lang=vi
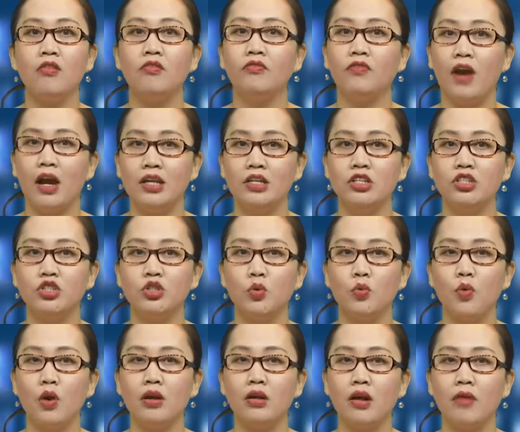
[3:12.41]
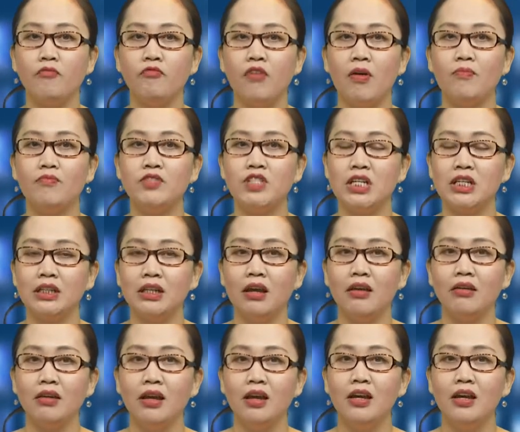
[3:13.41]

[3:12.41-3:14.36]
phải được Trung Quốc cấp phép chính thức